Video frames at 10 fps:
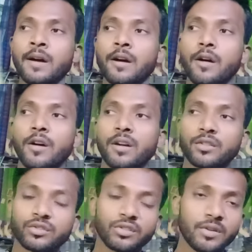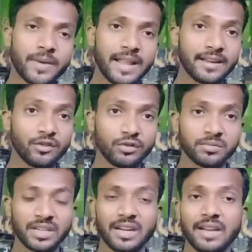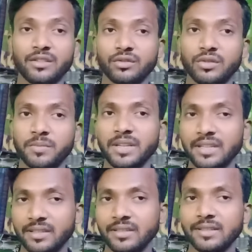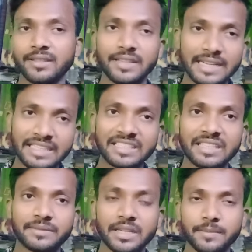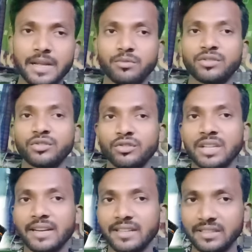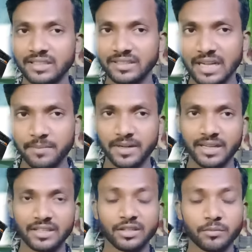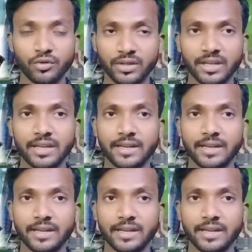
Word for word: और दोस्तों मेरा एक यूट्यूब चैनल है दोस्तों प्लीज़ लिंक डिस्क्रिप्शन में आप उसको जाके सब्सक्राइब करिए सपोर्ट करिए ठीक